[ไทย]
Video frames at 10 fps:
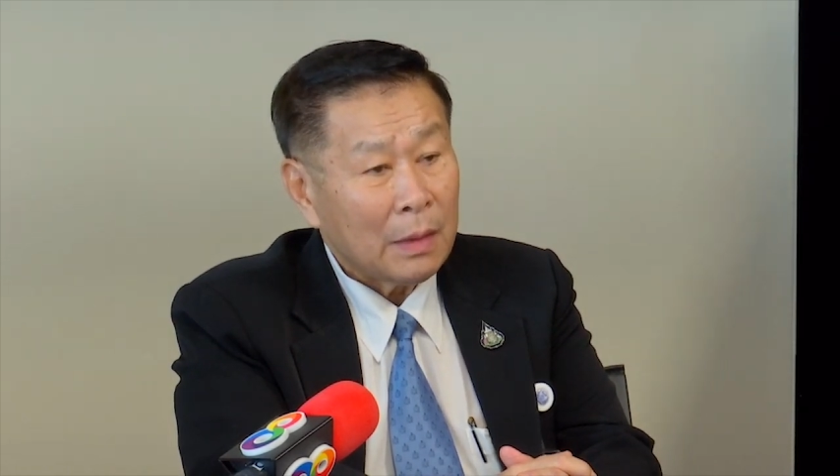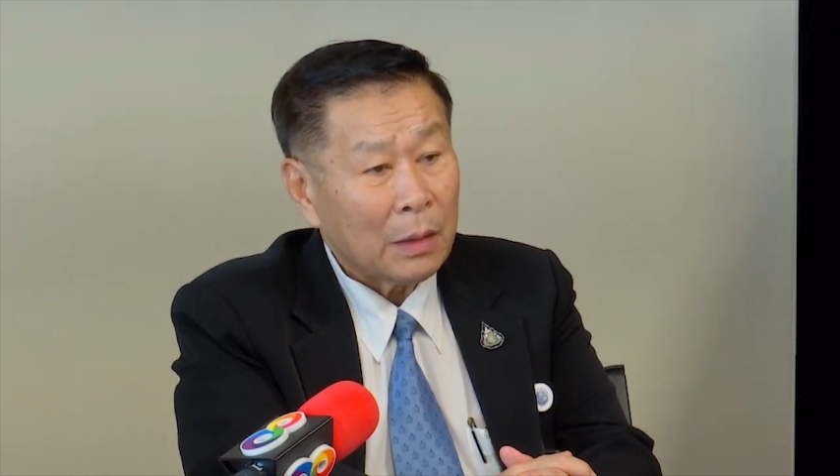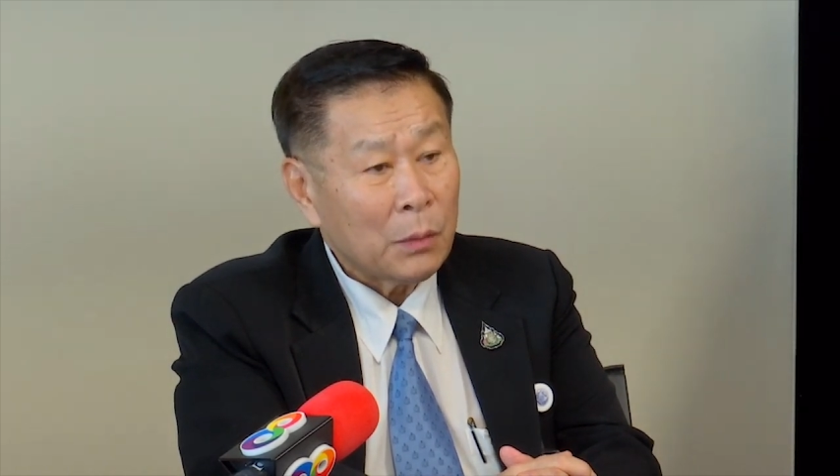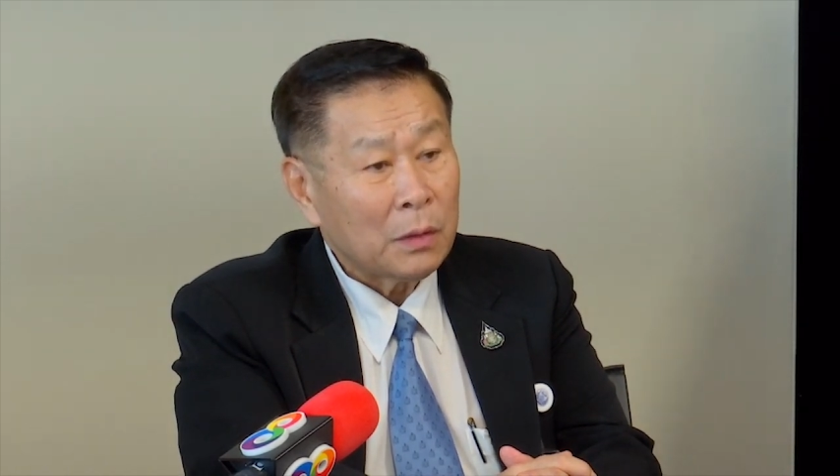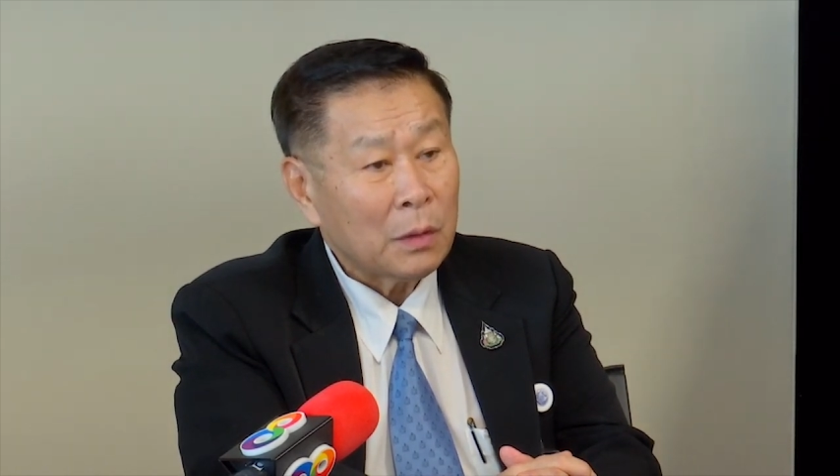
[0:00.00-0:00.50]

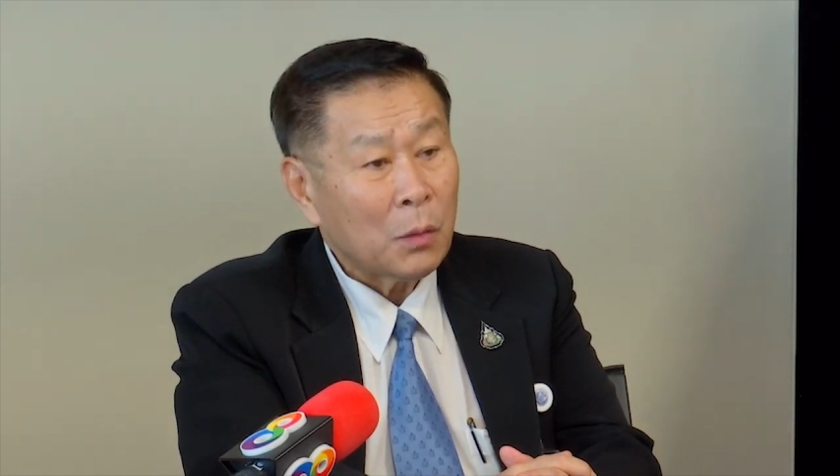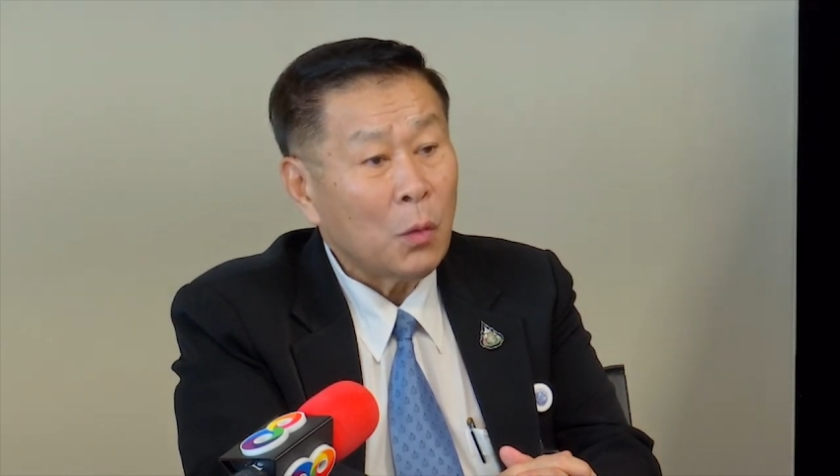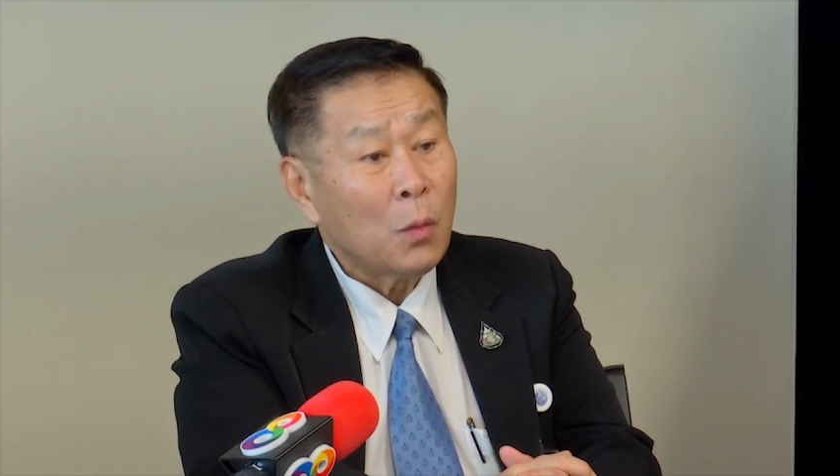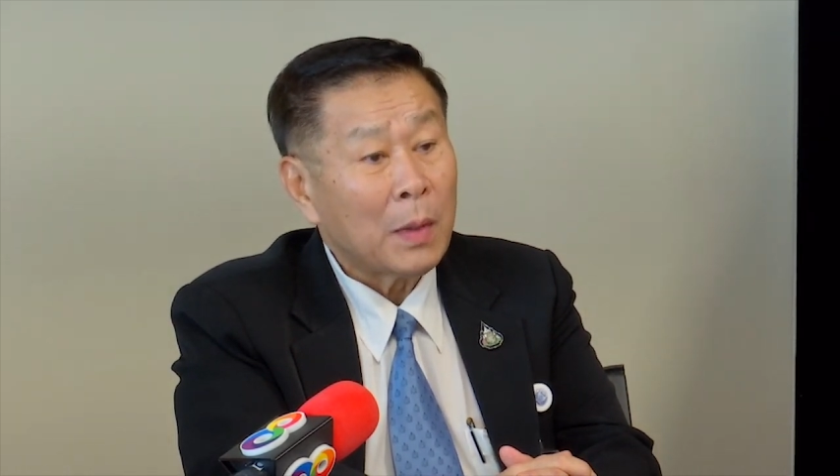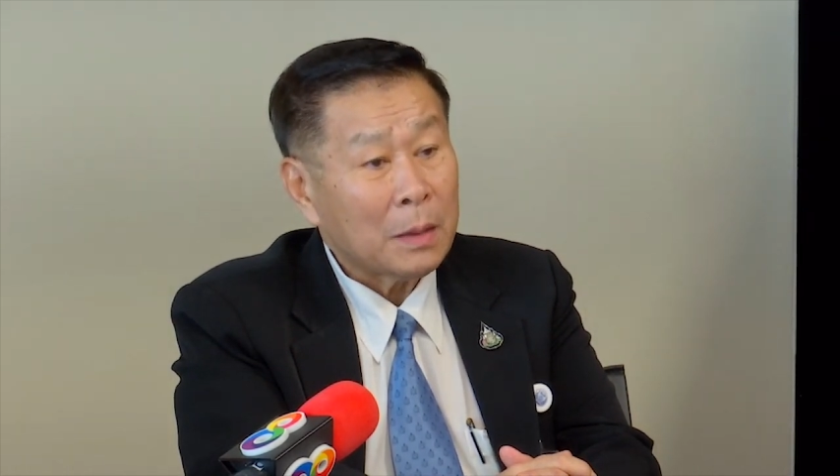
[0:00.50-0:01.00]
นะคุณต้อง
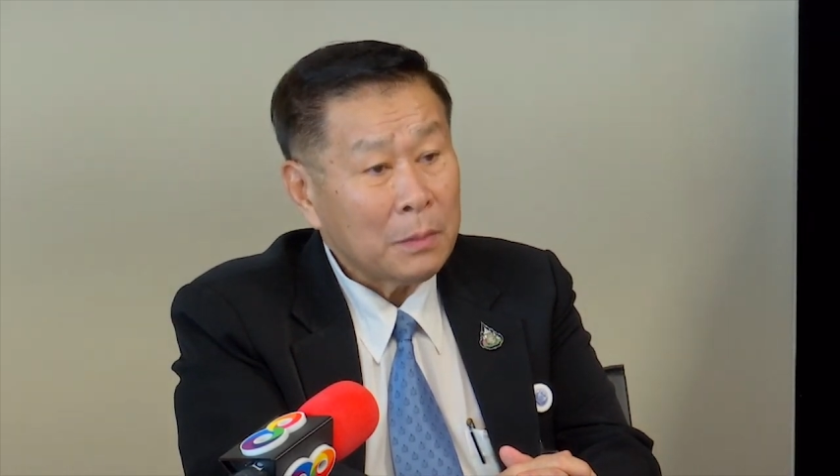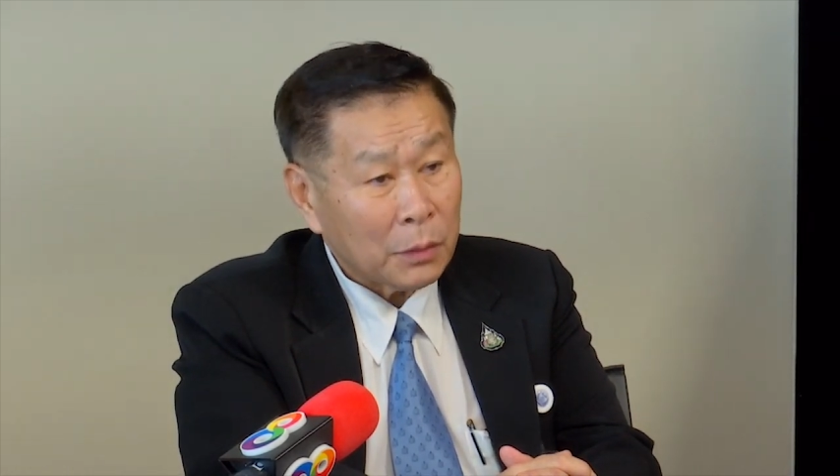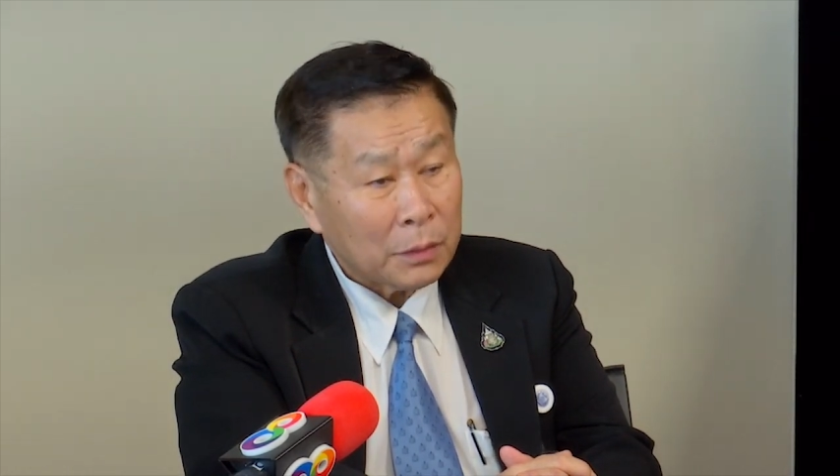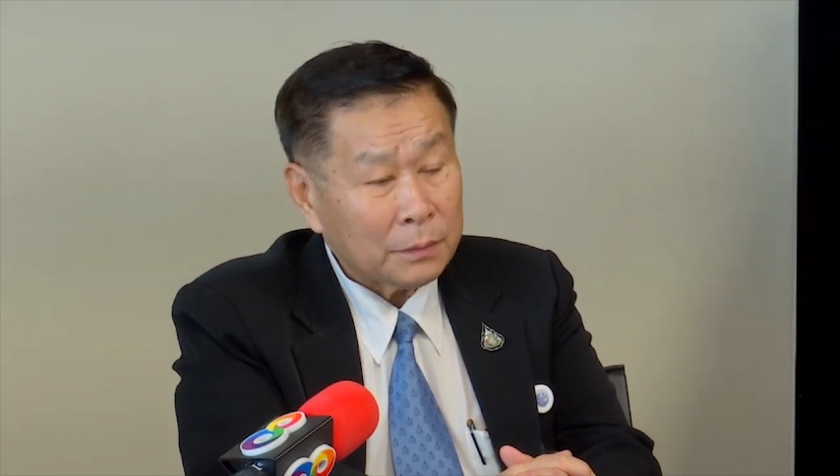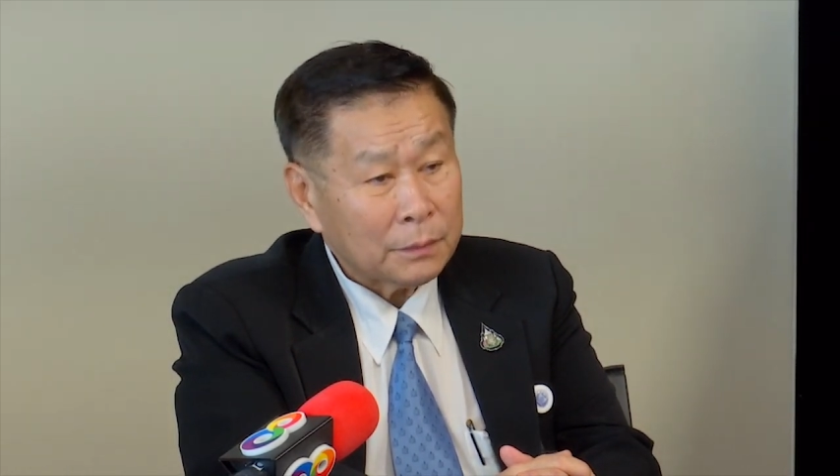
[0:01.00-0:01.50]
กู้มาทั้งหมด